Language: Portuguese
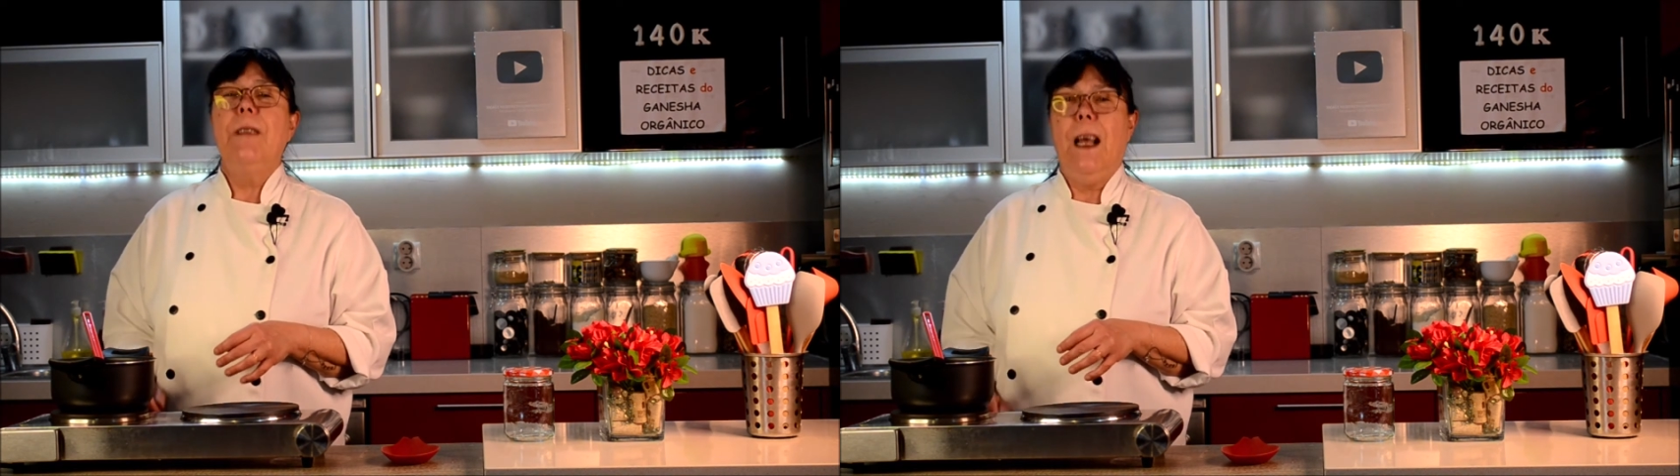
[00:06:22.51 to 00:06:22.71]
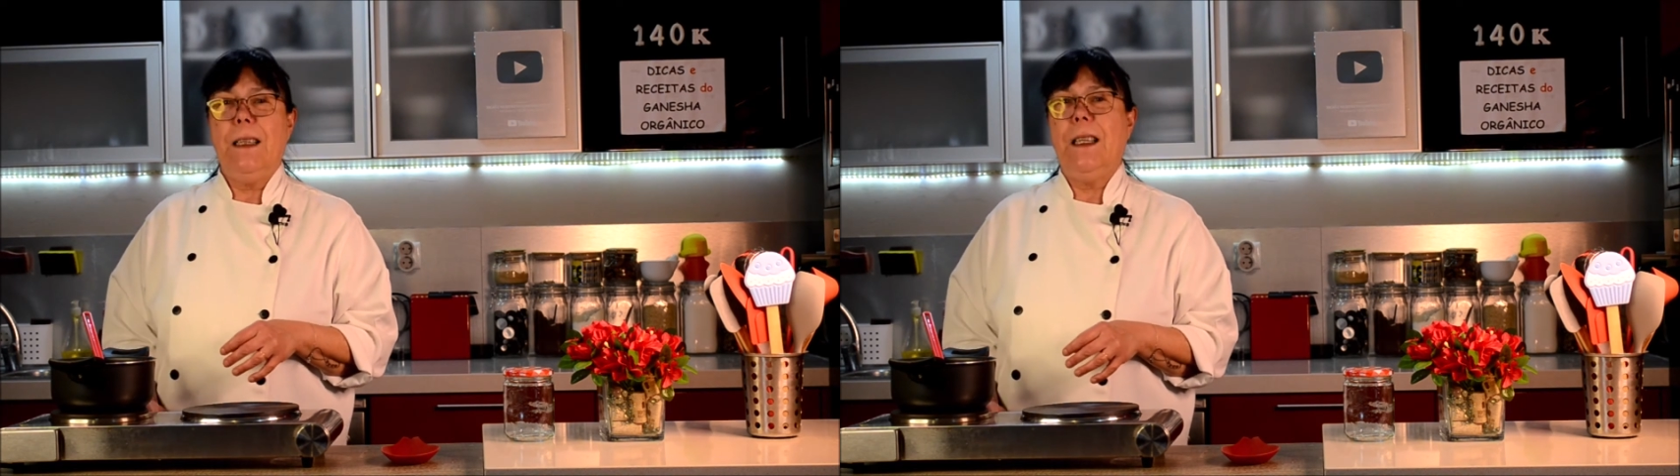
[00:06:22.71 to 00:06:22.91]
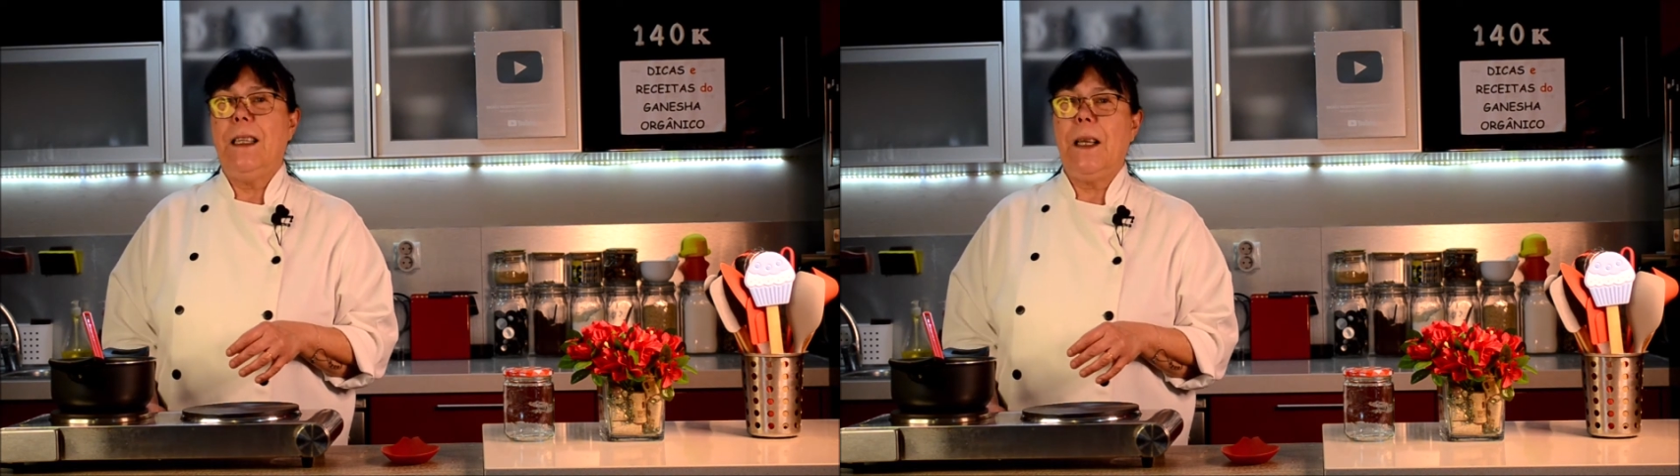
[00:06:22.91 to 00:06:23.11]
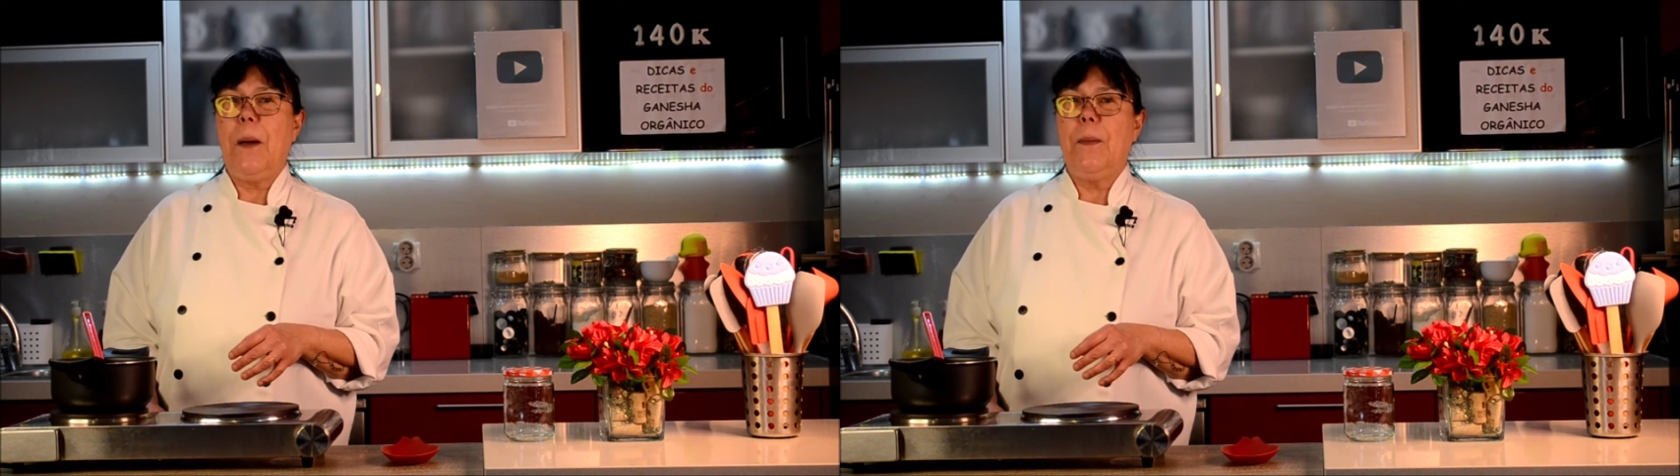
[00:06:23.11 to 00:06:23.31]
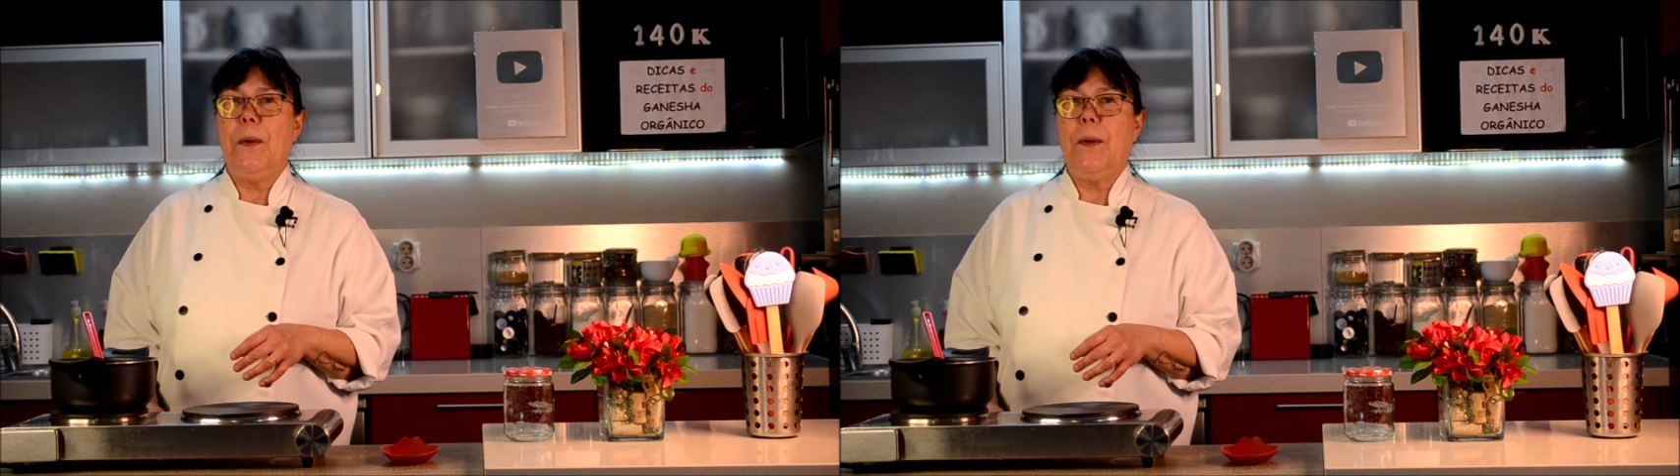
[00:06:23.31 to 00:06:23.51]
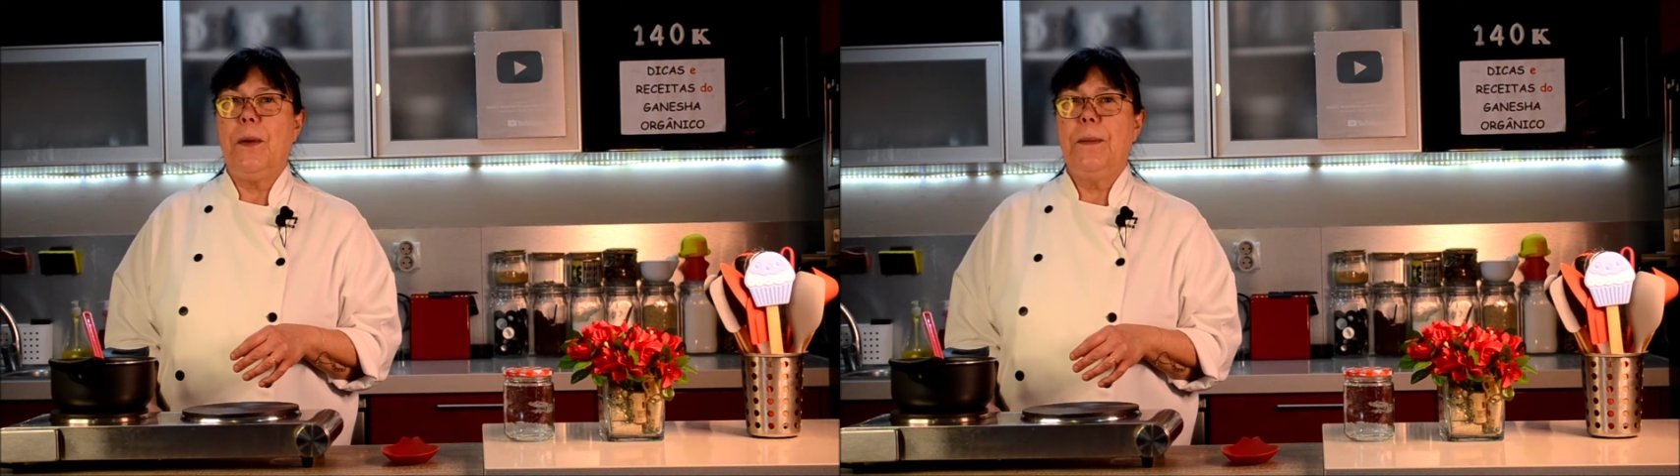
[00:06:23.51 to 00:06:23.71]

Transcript: Até daqui a pouco.